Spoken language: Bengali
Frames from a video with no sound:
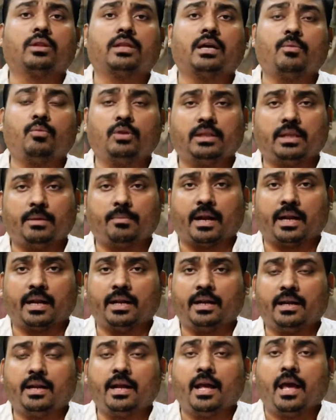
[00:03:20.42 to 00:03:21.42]
কথা বলতে
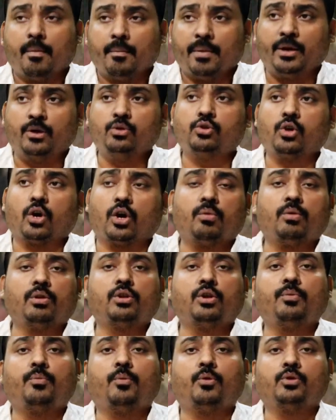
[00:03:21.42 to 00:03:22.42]
পারেন মিঠুন
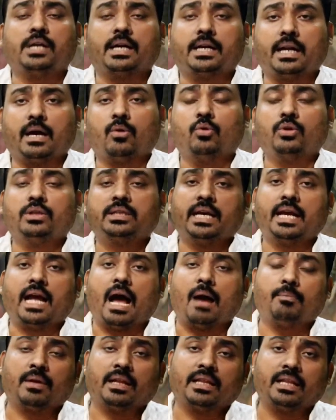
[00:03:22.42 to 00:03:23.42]
চক্রবর্তী প্রচারটা করছে
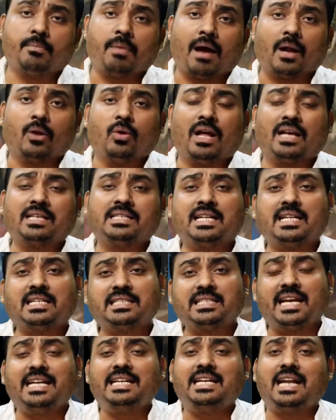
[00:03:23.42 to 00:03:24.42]
আপনাদের ভালো লাগছে না
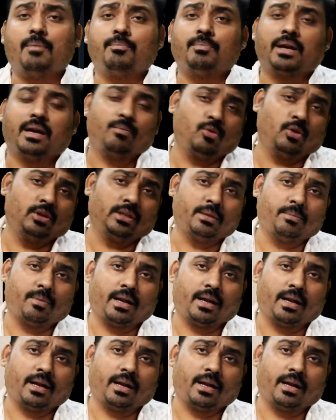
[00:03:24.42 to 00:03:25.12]
সেইটা আপনারা বলতে